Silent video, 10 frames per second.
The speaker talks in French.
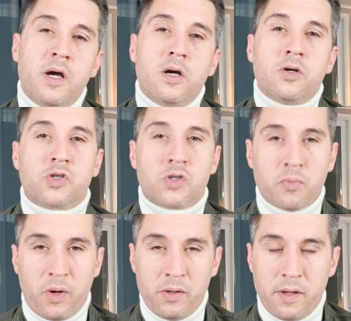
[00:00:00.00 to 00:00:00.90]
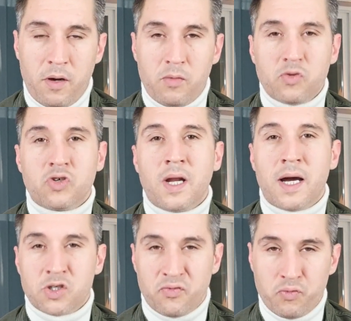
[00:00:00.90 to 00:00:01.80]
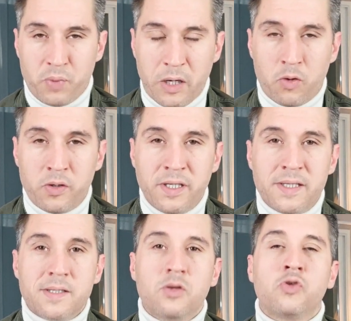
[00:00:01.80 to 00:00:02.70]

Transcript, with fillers: Cependant, là, je vous préconise